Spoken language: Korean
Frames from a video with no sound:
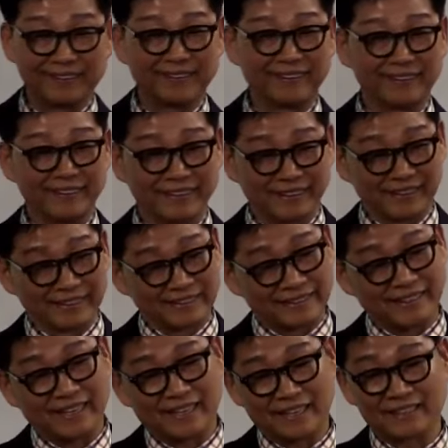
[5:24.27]
어,
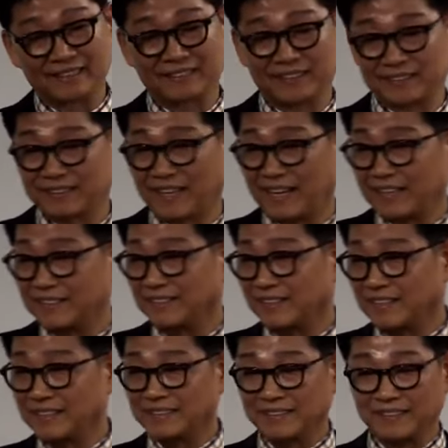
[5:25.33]
그냥
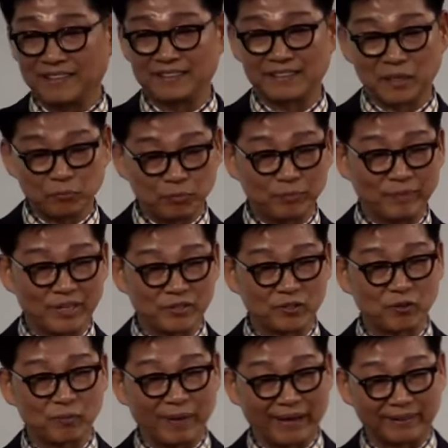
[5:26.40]
적당한 선에서
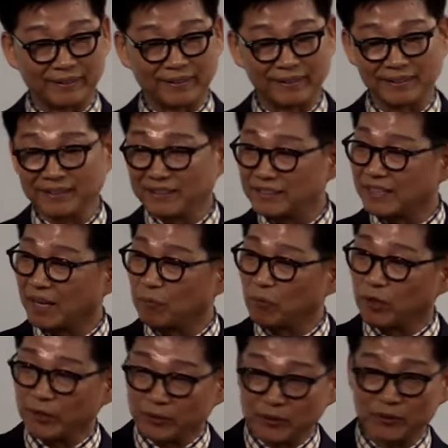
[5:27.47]
제품만 쓰고 말아 이런
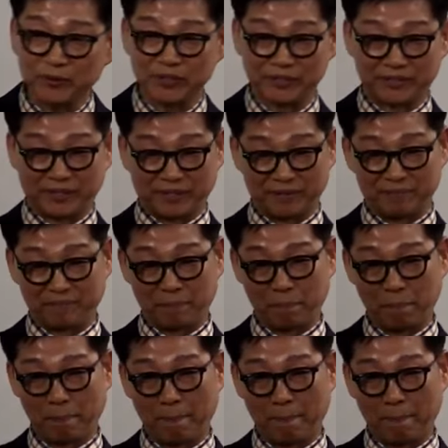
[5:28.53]
사람도 있을 수 있어요.